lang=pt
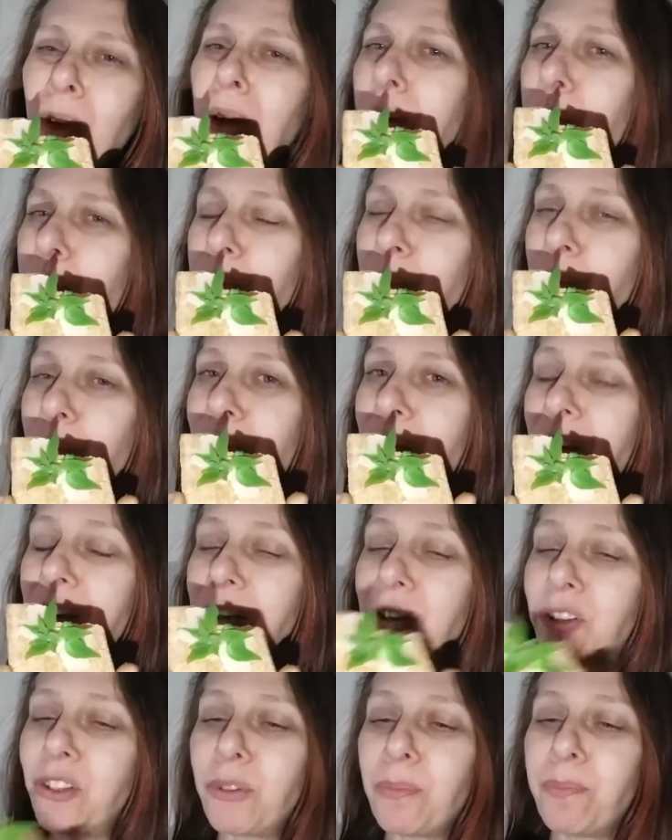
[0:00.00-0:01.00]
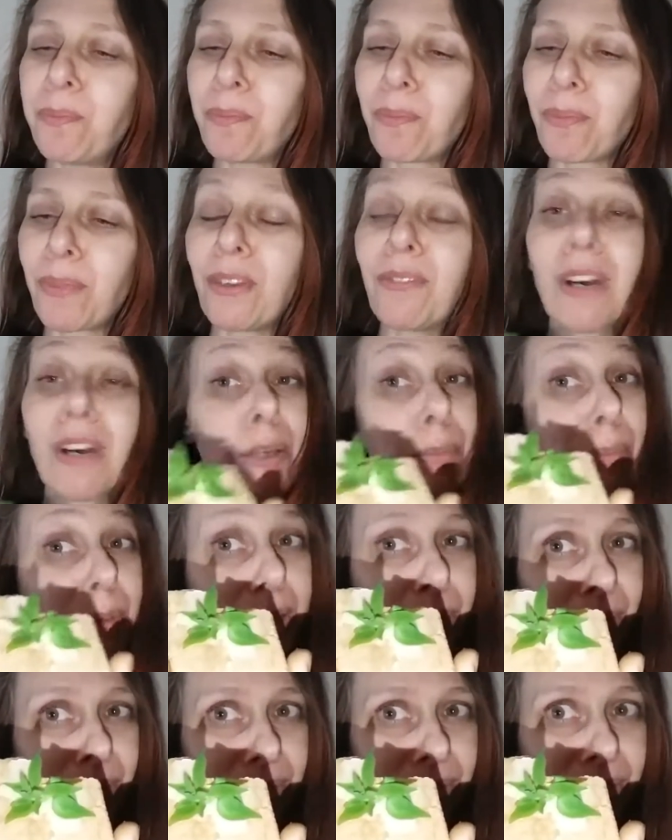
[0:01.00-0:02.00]
Rico em nutriente, vale a
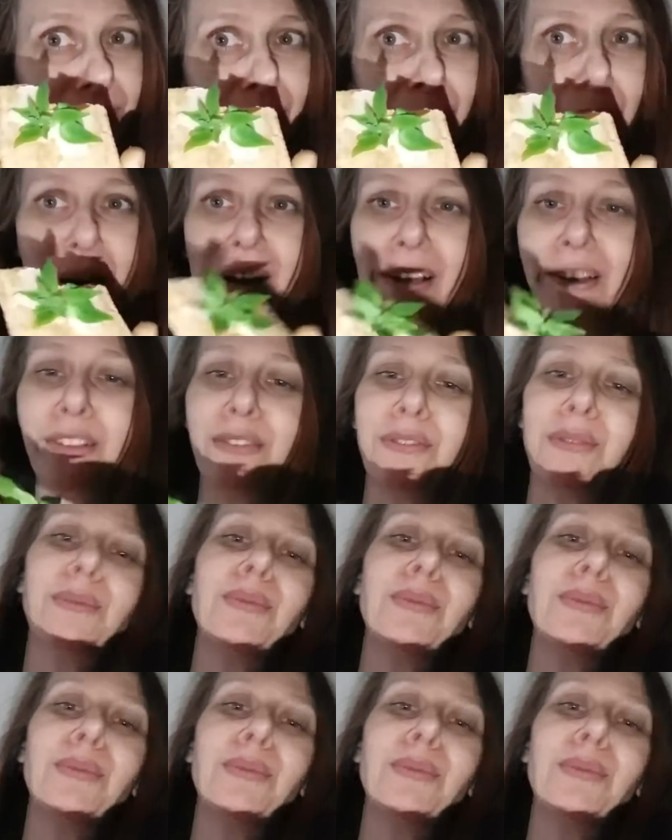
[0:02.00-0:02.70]
pena pesquisar mais, não